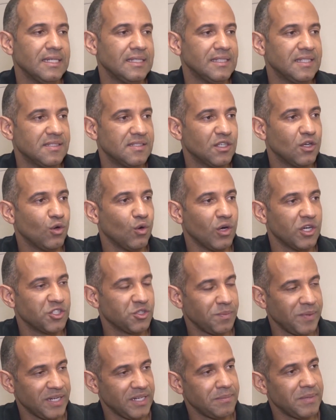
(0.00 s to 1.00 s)
desse
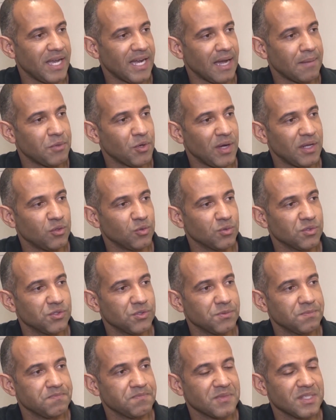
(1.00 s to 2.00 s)
código para liberar meu
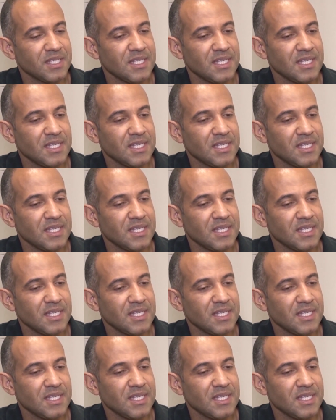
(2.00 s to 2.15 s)
anúncio.